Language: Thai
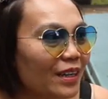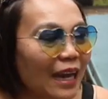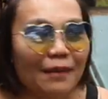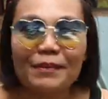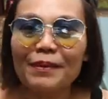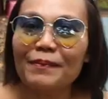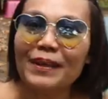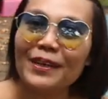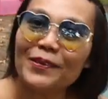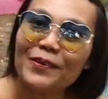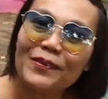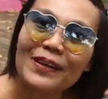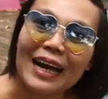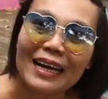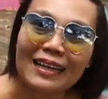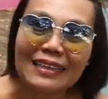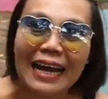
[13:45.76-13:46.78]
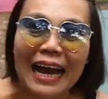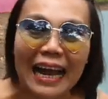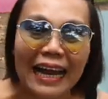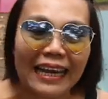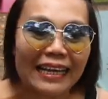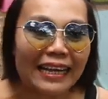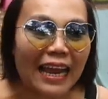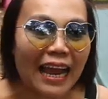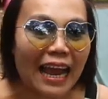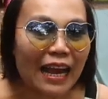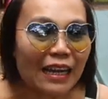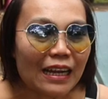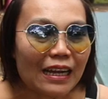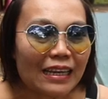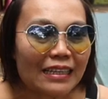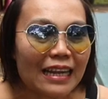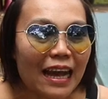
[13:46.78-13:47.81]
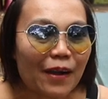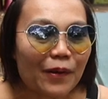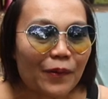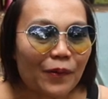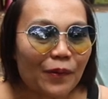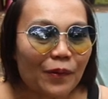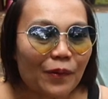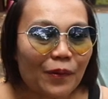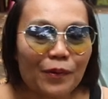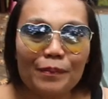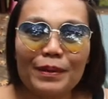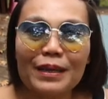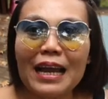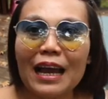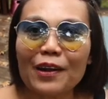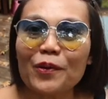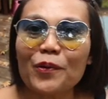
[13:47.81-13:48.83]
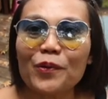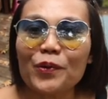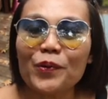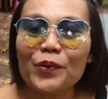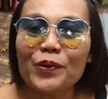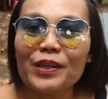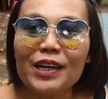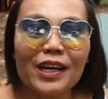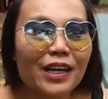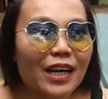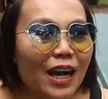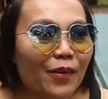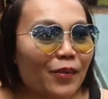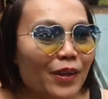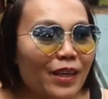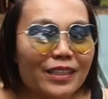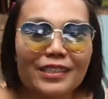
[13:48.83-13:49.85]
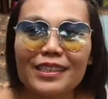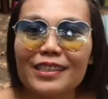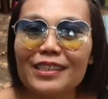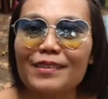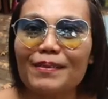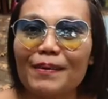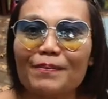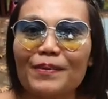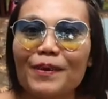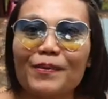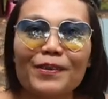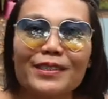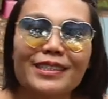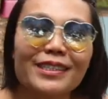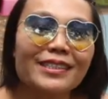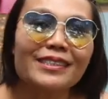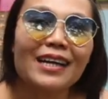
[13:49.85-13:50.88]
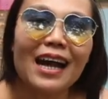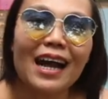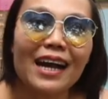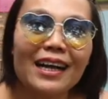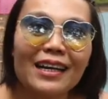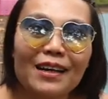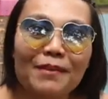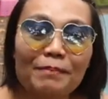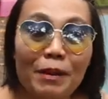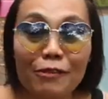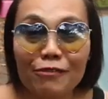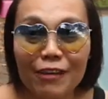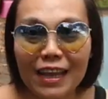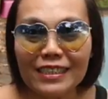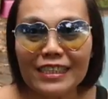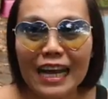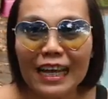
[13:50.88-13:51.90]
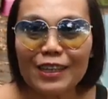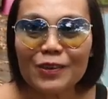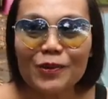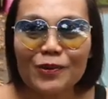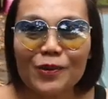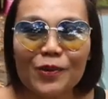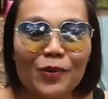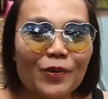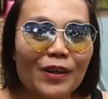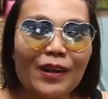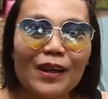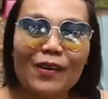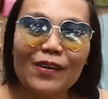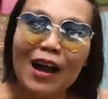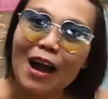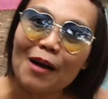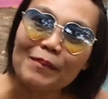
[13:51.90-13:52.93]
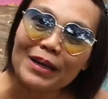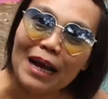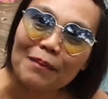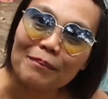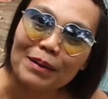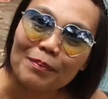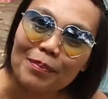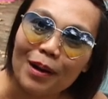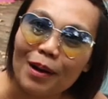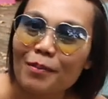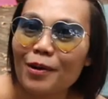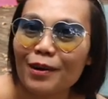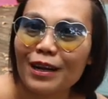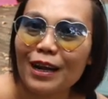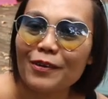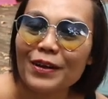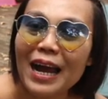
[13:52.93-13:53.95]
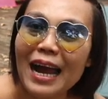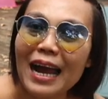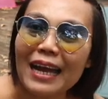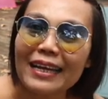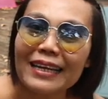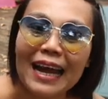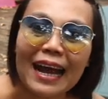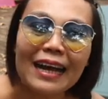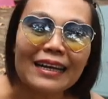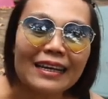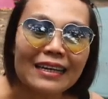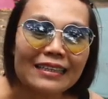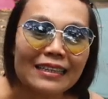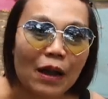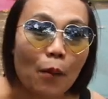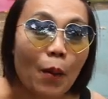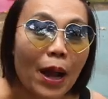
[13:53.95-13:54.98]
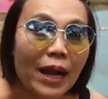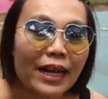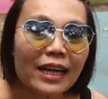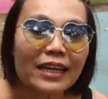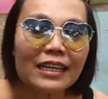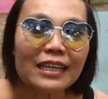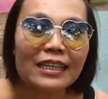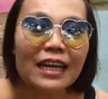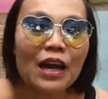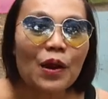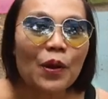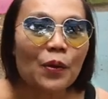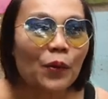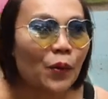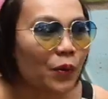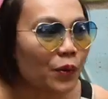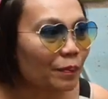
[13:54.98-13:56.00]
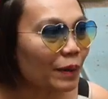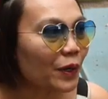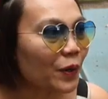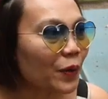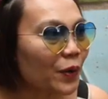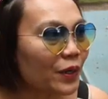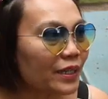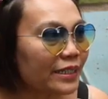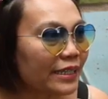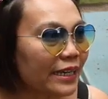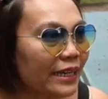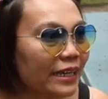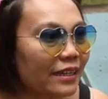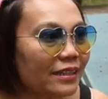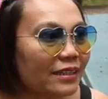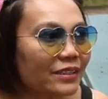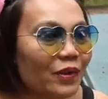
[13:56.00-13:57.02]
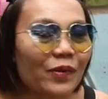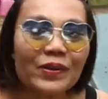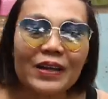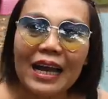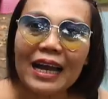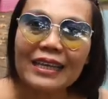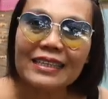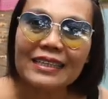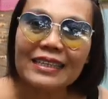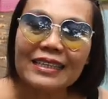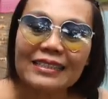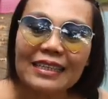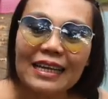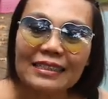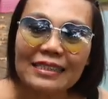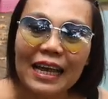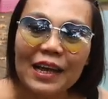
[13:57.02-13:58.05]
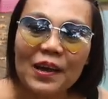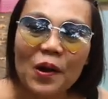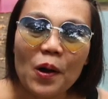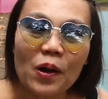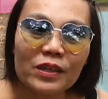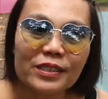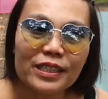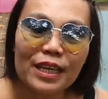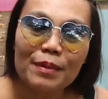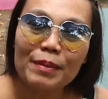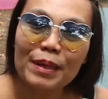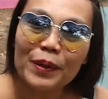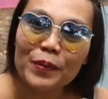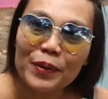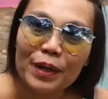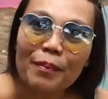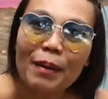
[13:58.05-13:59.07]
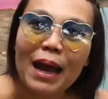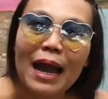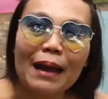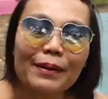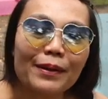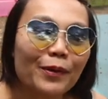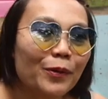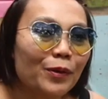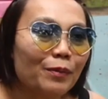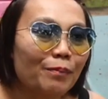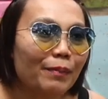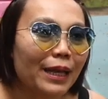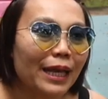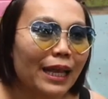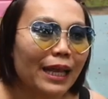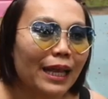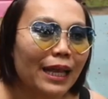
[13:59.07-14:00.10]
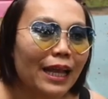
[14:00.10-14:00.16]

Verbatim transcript: ทำให้มันดูหลากหลายอย่างเงี้ยแล้วคุณไม่อยากลงทุนเยอะอ่ะคุณก็ซื้อแบบที่โบซื้ออ่ะเป็นแฟชั่นถูกๆ แล้วเราก็เอามาทำเป็นพร็อพของเราได้นะ แต่ว่าถ้าเกิดคุณเป็นคนที่เออต้องการที่จะใช้ของที่มีคุณภาพแล้วคุณมี